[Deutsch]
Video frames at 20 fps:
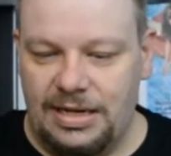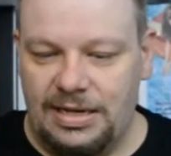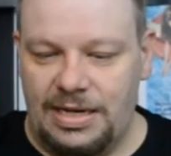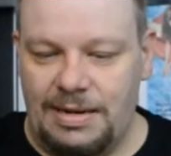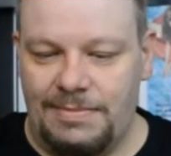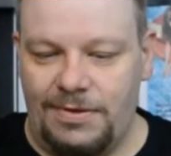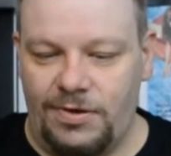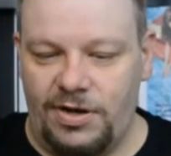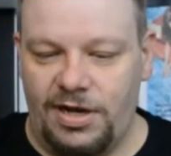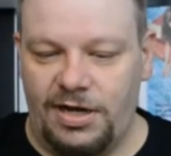
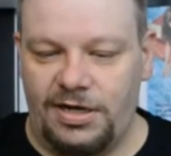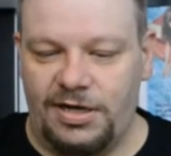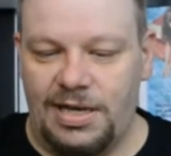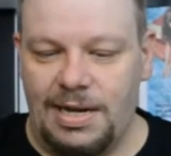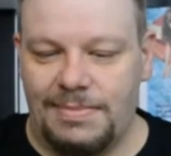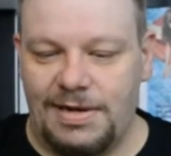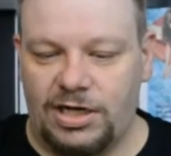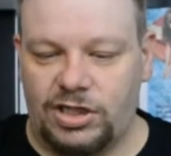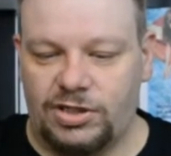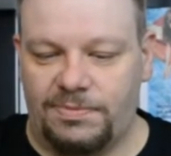Der besondere
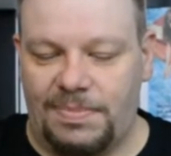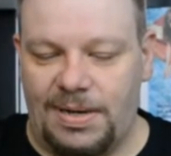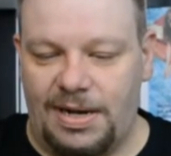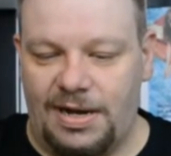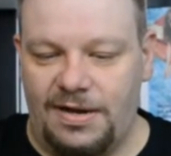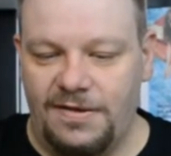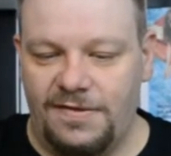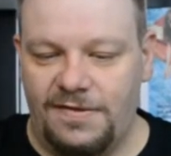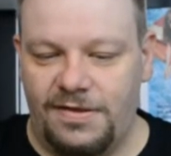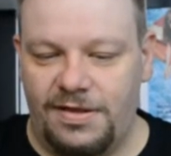
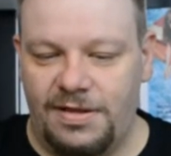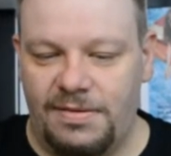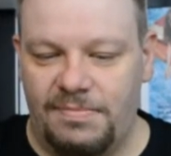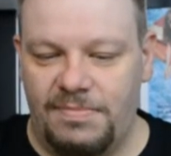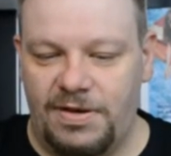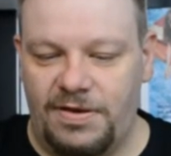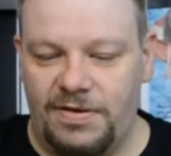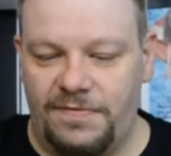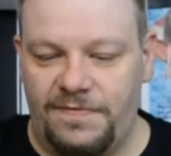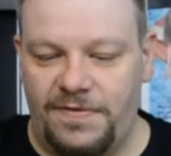Knabberspaß
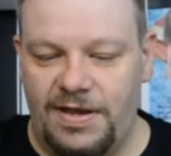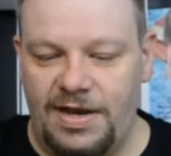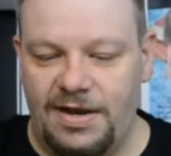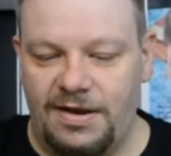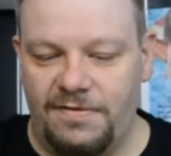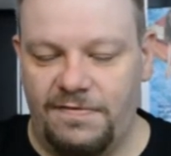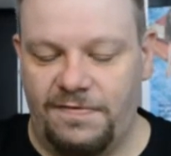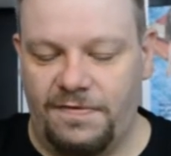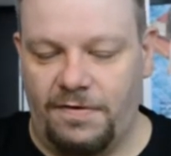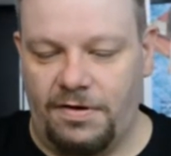mit
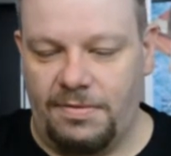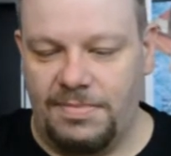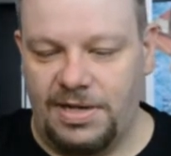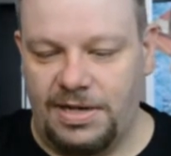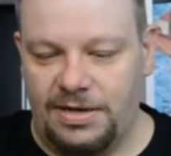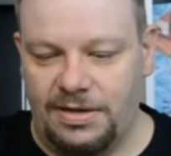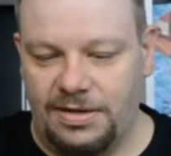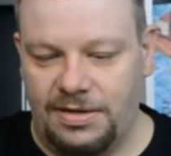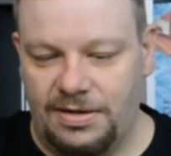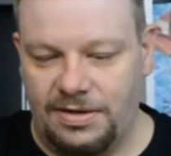vielen
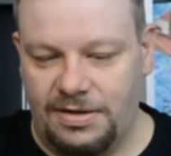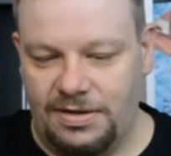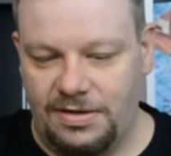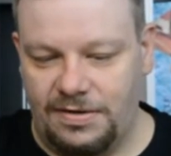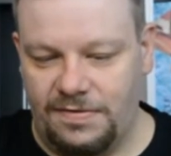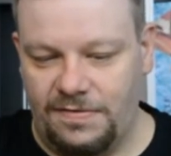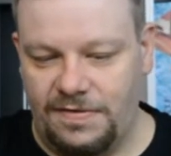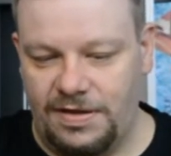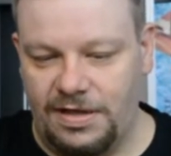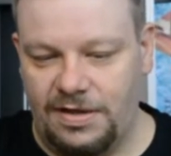Formen.
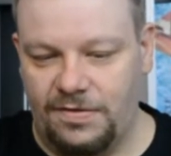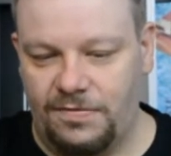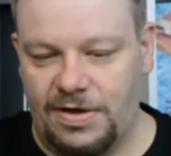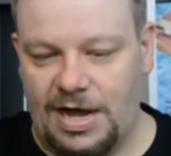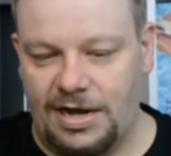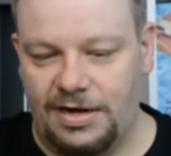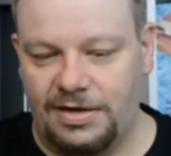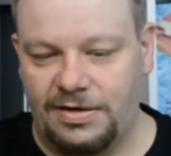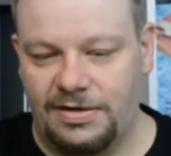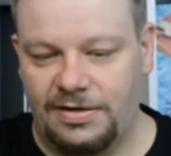Das ist hier so
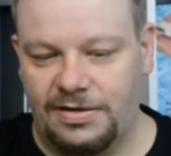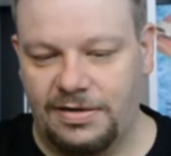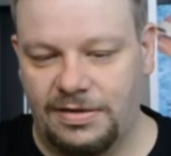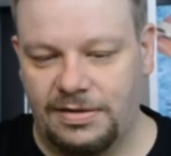8.